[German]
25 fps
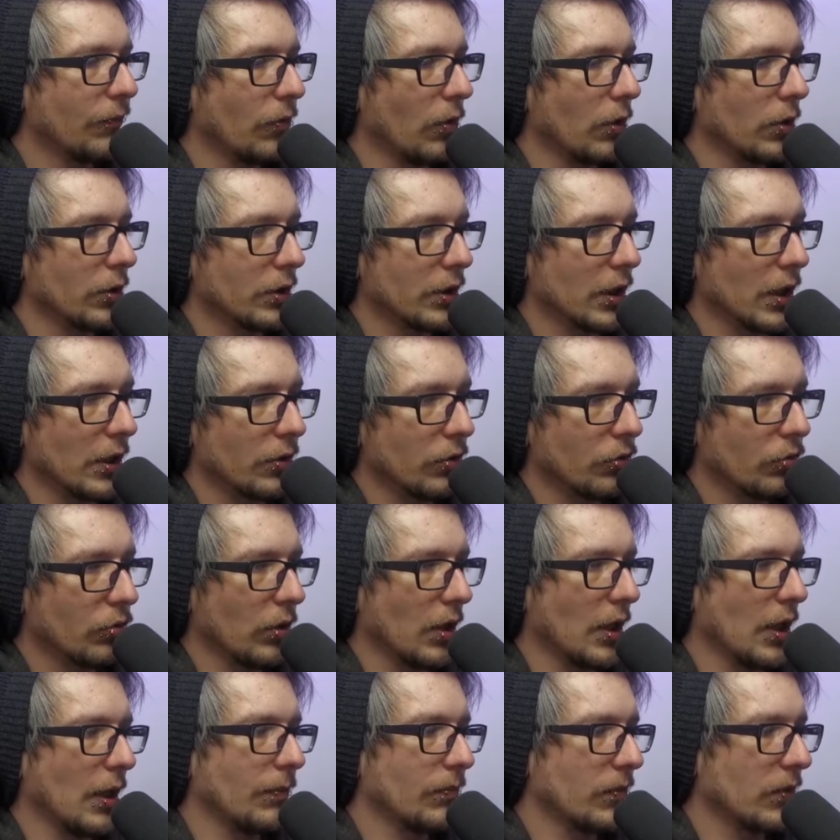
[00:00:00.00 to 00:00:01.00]
Forstars
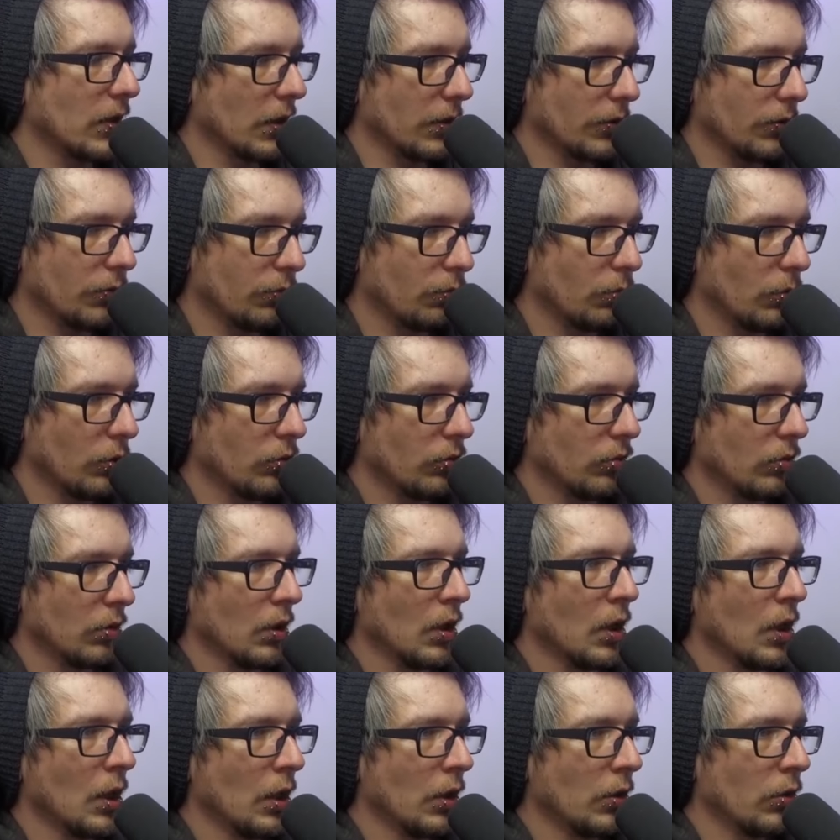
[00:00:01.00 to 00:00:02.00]
zu haben, sage ich mal so.
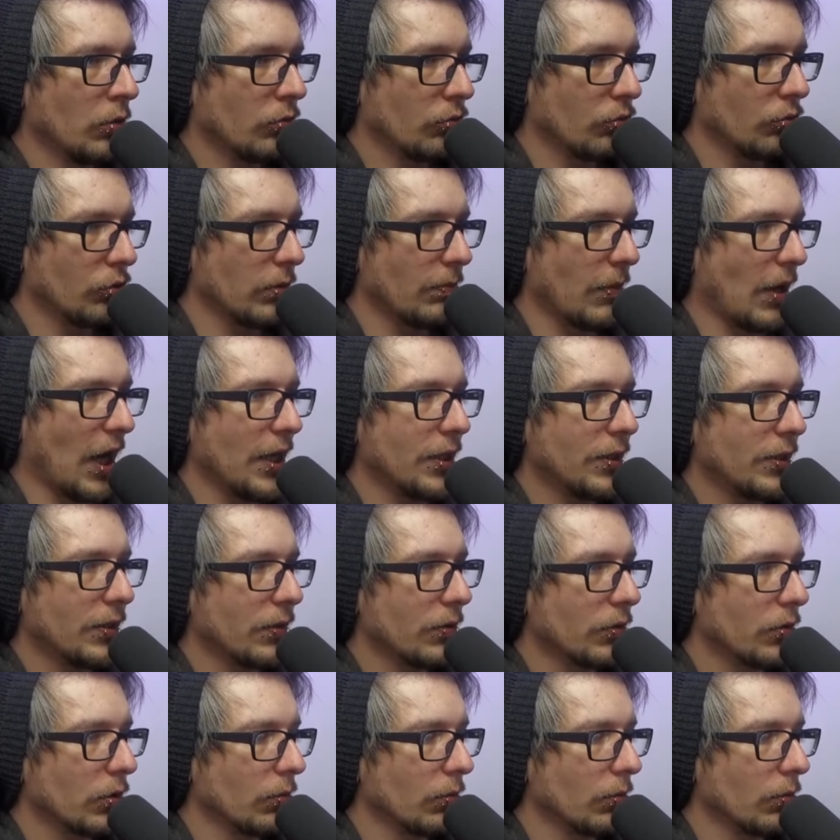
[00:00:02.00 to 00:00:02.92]
So die meisten